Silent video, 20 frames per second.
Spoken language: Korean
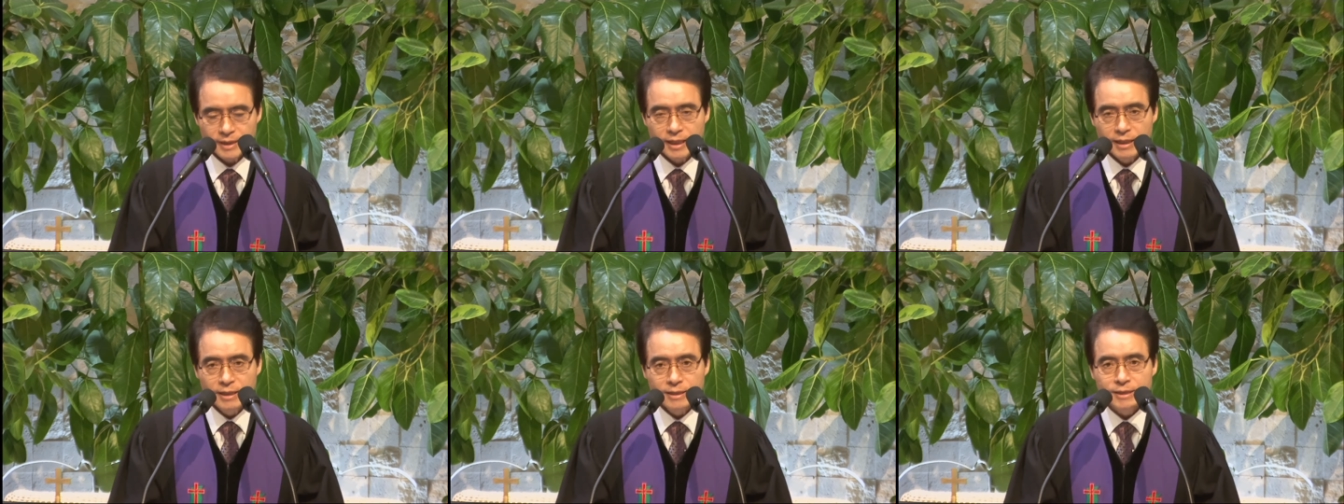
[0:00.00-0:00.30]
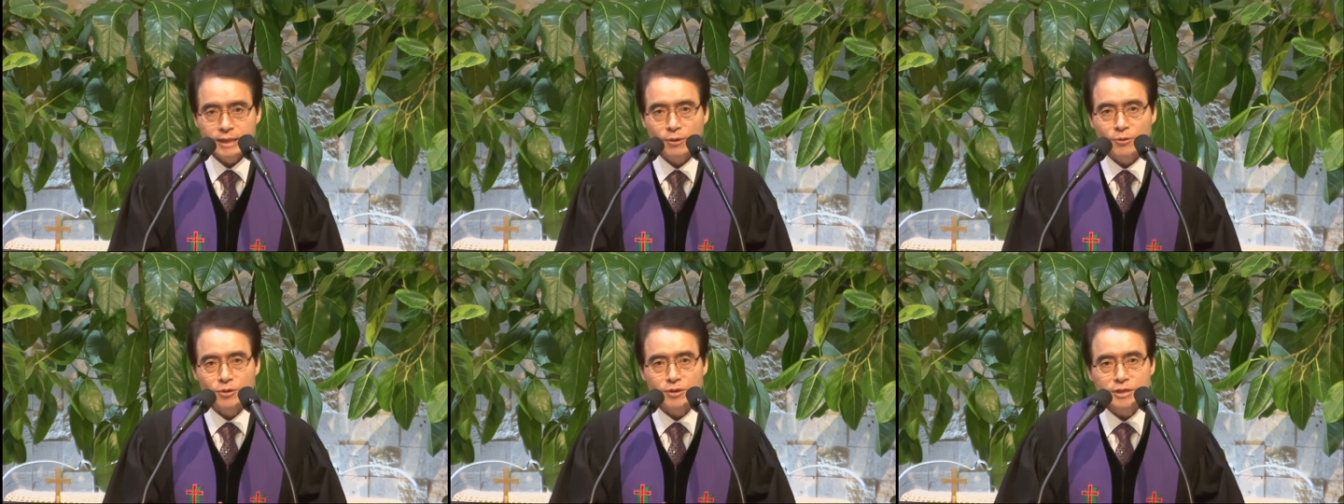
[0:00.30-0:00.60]

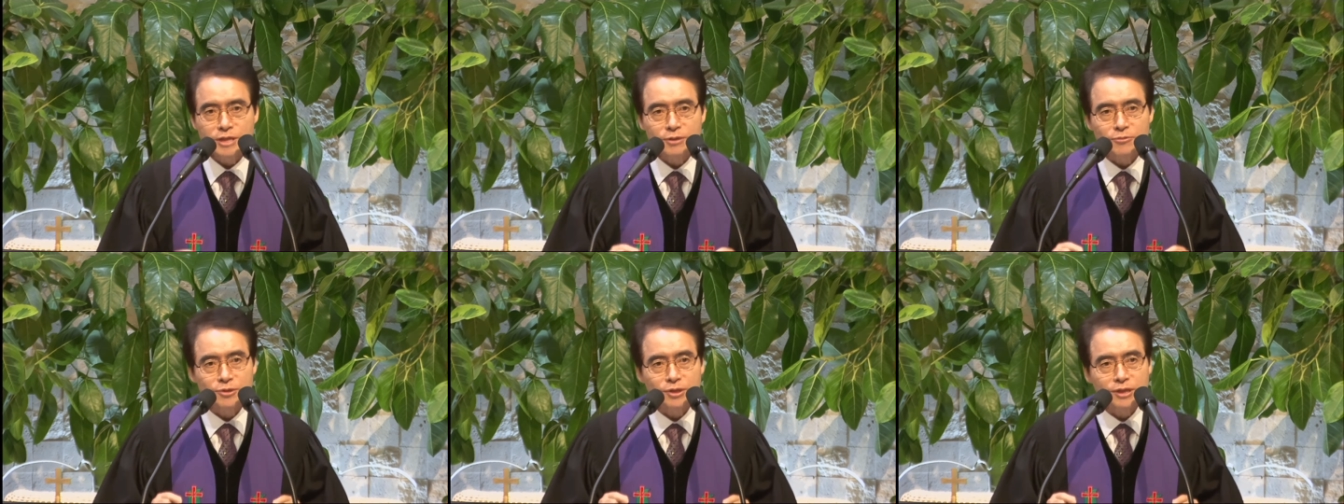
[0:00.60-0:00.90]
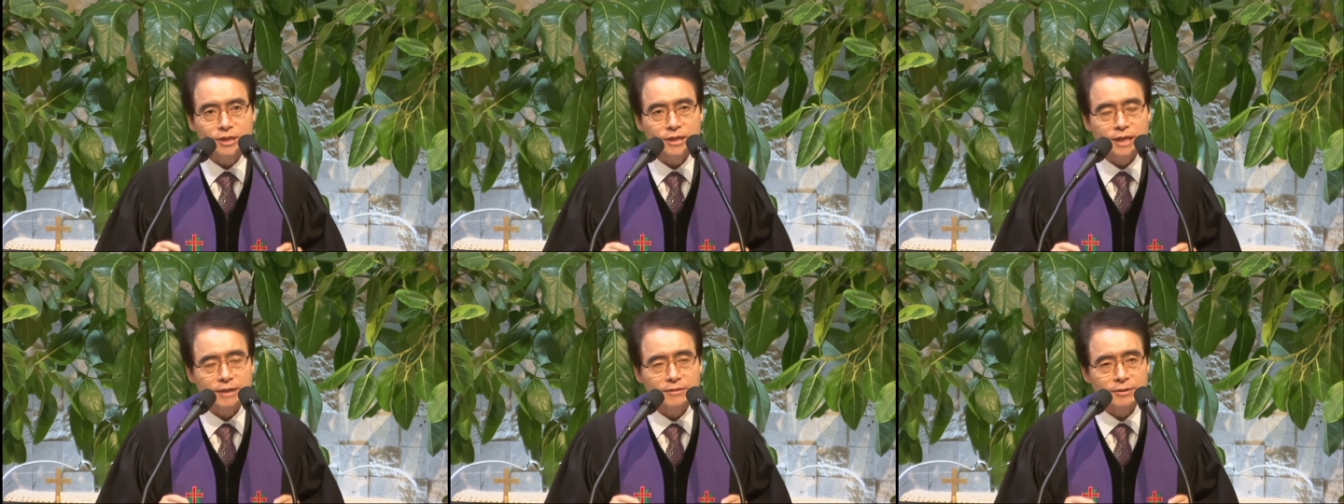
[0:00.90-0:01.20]
자, 오늘
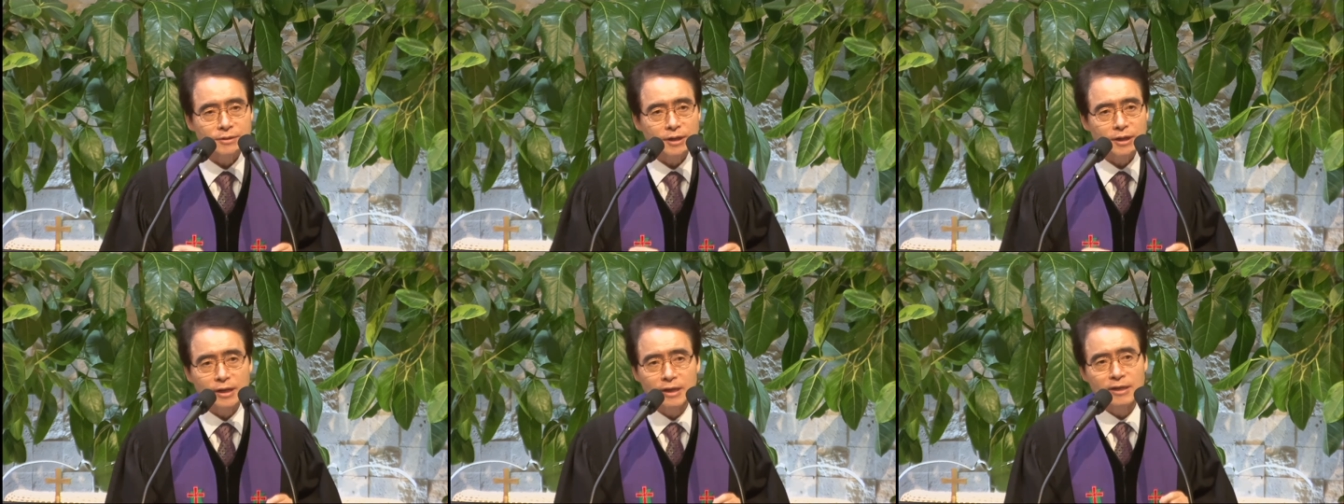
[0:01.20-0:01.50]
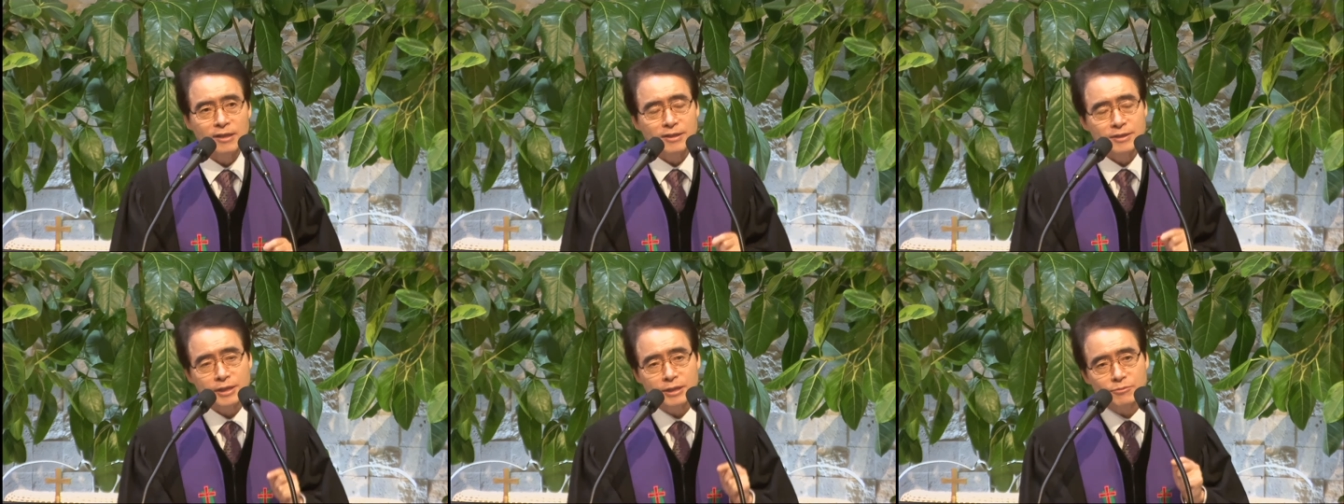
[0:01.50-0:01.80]
예수님께서 어,
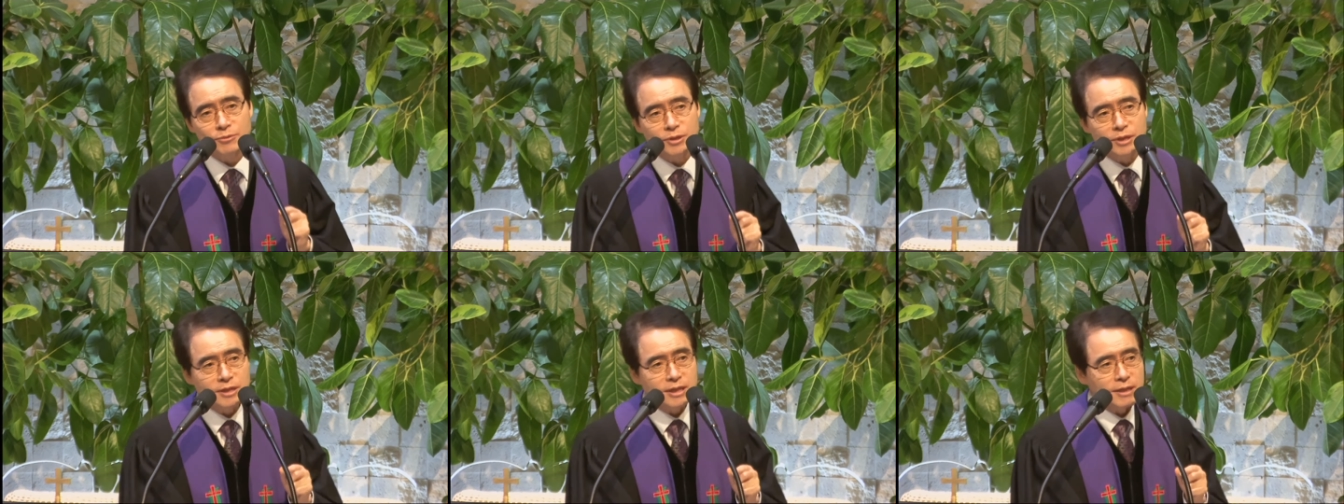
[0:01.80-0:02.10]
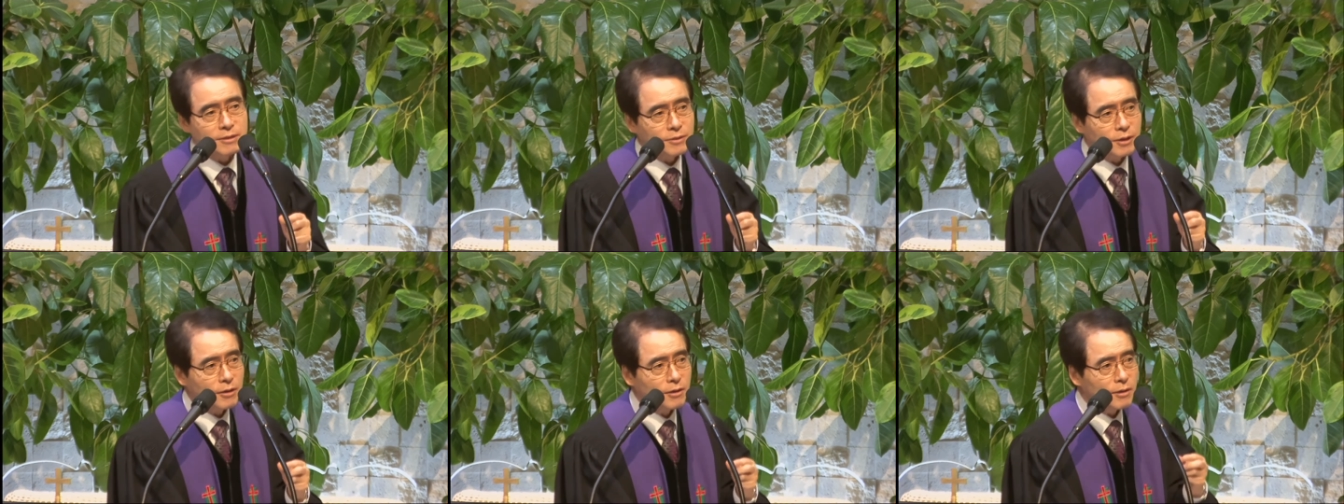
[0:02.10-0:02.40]

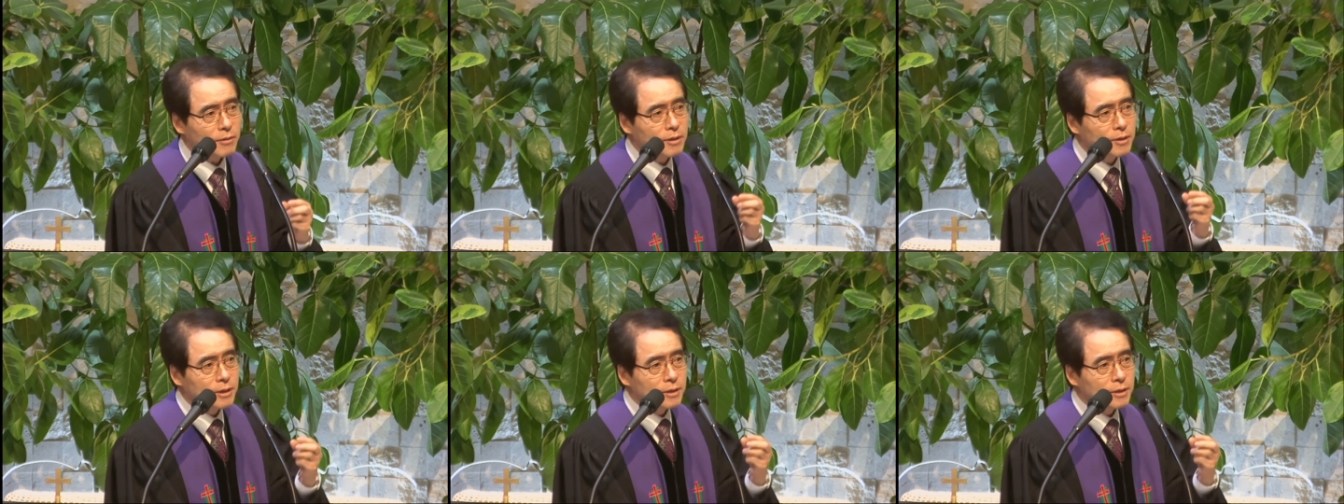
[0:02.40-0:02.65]
예수님께서